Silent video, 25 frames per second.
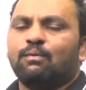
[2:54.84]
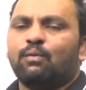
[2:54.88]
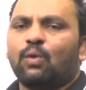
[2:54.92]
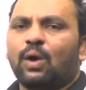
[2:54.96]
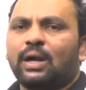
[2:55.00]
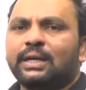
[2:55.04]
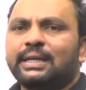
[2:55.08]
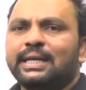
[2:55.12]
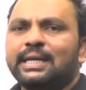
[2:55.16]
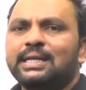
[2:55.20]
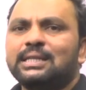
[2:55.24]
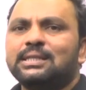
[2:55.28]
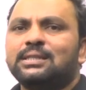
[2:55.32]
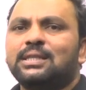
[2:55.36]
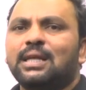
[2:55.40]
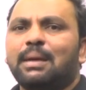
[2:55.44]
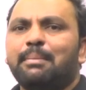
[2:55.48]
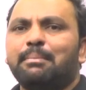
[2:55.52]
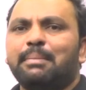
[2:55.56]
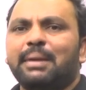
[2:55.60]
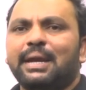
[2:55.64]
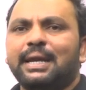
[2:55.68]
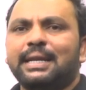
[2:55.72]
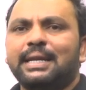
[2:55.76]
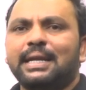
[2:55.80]
వాట్ ఈస్ ద
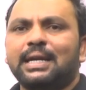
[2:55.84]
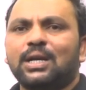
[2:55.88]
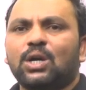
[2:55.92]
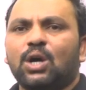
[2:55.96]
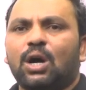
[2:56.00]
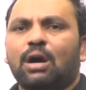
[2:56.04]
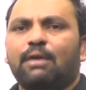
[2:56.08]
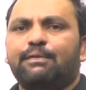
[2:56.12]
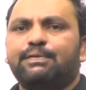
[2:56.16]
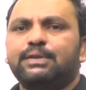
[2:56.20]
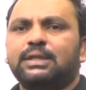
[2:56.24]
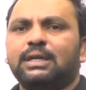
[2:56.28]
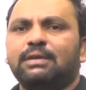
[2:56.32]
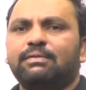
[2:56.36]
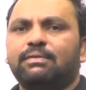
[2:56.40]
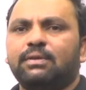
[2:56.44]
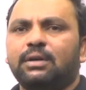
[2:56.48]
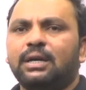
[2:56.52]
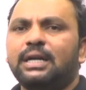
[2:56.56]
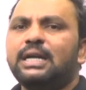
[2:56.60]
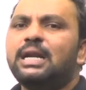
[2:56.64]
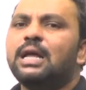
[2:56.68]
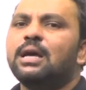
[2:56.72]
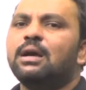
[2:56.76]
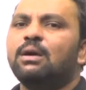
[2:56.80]
మీనింగ్ ఆఫ్ ద
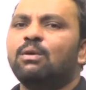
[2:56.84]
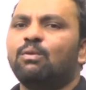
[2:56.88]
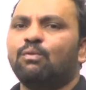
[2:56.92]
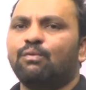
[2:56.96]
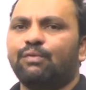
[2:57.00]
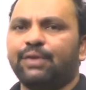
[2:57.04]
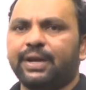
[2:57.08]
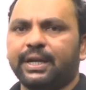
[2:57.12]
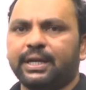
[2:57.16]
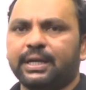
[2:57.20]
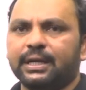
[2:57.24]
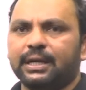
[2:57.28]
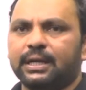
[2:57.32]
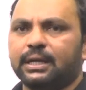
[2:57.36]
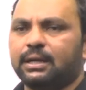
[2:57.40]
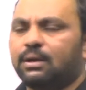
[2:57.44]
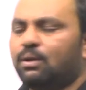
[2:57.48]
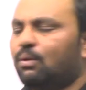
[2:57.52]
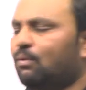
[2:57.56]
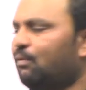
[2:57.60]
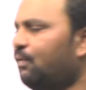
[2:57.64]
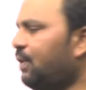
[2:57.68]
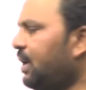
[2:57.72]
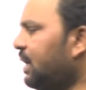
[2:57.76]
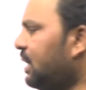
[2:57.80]
వర్డ్ విగర్
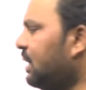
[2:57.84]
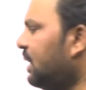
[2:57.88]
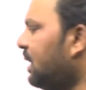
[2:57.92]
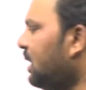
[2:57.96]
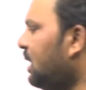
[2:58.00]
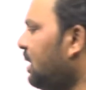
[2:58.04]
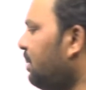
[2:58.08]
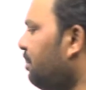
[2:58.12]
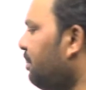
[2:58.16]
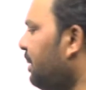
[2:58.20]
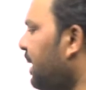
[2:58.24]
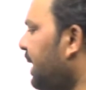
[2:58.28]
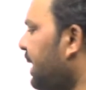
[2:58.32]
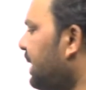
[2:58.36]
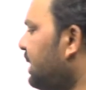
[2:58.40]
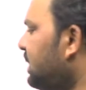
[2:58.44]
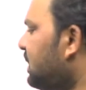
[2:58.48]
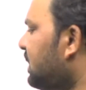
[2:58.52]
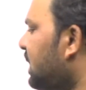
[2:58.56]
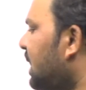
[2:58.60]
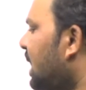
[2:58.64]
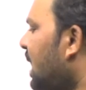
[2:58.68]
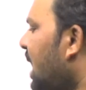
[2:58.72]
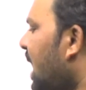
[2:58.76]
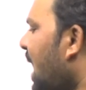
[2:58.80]
విగర్
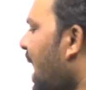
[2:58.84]
మీన్స్